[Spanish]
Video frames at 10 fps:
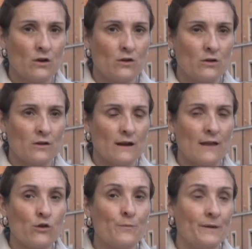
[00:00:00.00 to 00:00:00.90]

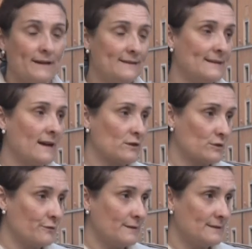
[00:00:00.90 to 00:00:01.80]
las dos pericias ex
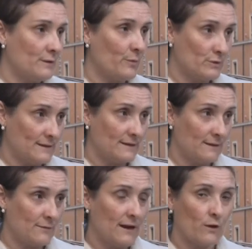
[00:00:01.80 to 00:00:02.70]
oficio
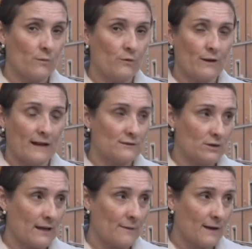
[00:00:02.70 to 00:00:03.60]
positivas, como fue el
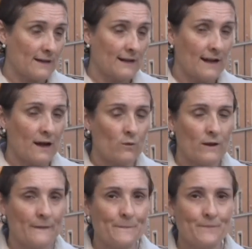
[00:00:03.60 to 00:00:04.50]
caso de la madre
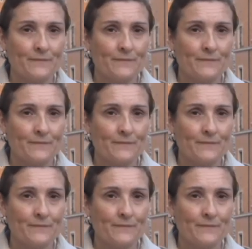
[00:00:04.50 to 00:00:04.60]
Laura.